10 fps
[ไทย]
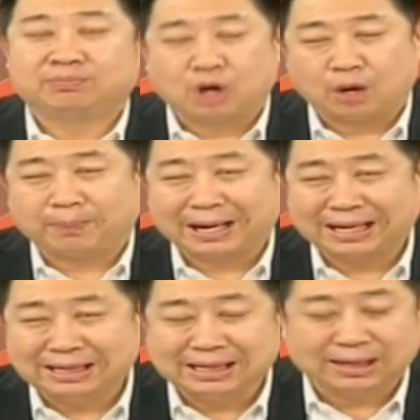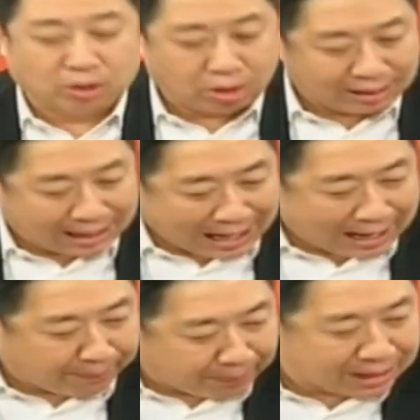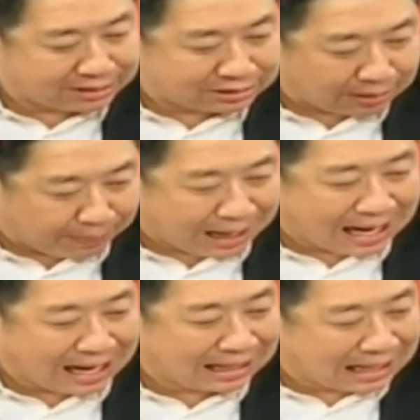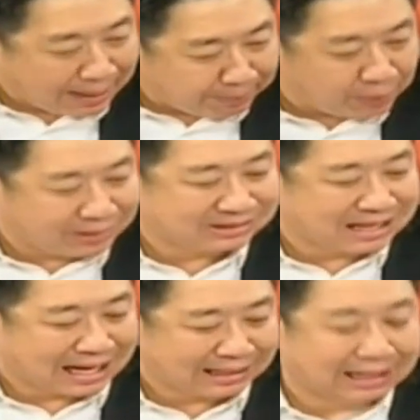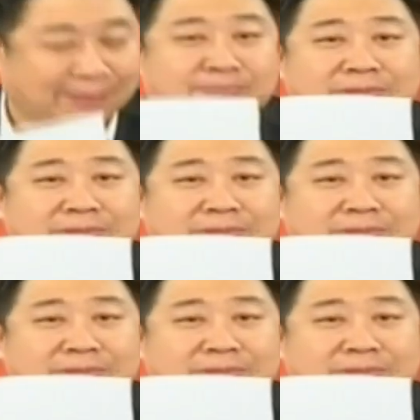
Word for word: มองไปเรื่องของการเปิดสภาครั้งประวัติศาสตร์ครับ